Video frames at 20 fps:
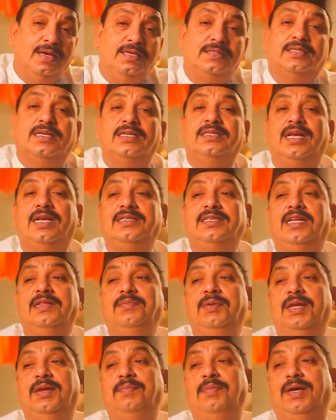इसके साथ साथ
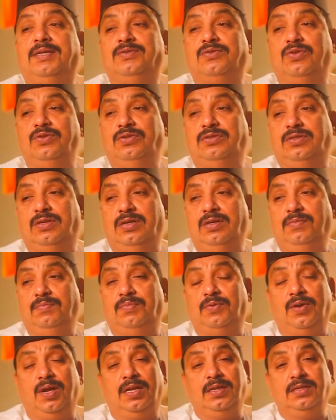मेरे पास कुछ
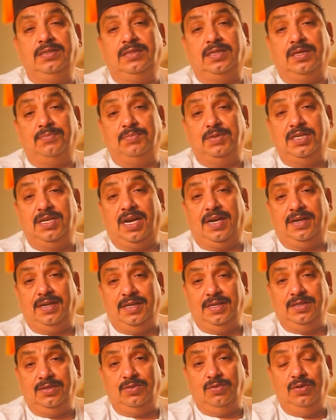पुरानी सब्जी काटने
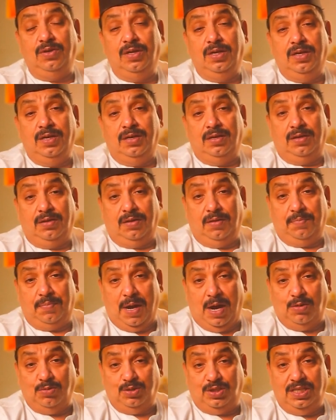की जो
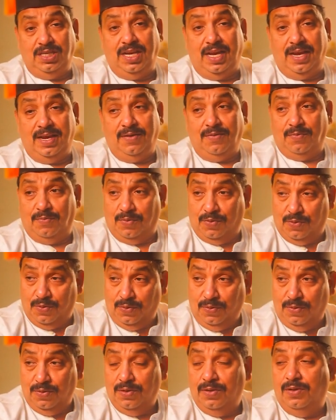पाउसी है वो
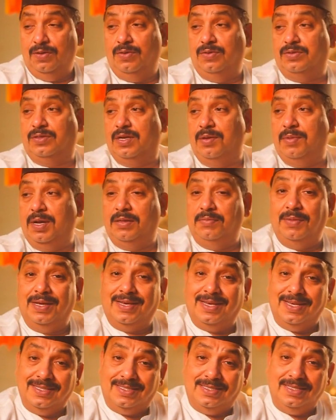उसके बाद में
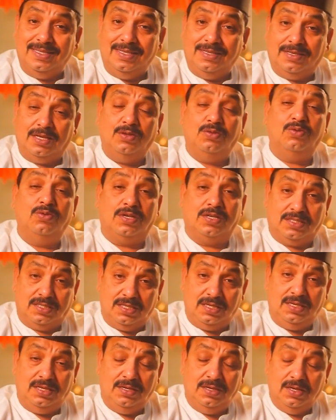किसनी कद्दू
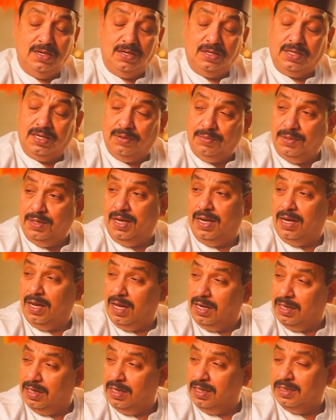कसनी ये भी है
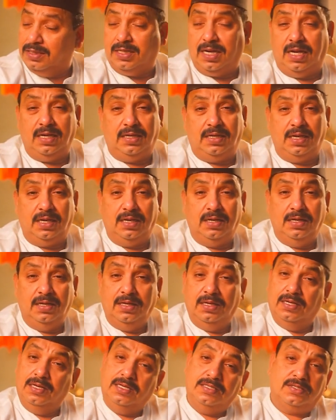अलग अलग स्टाइल की है
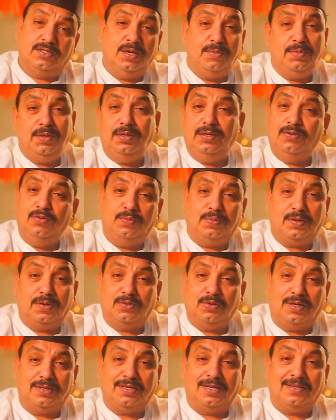इसके भी ऊपर
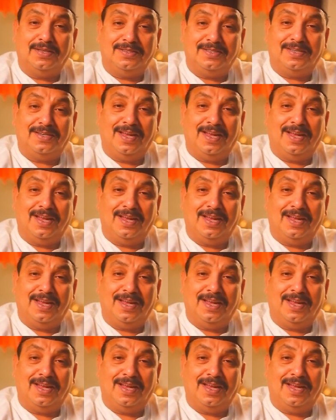थोड़ा सा नज़र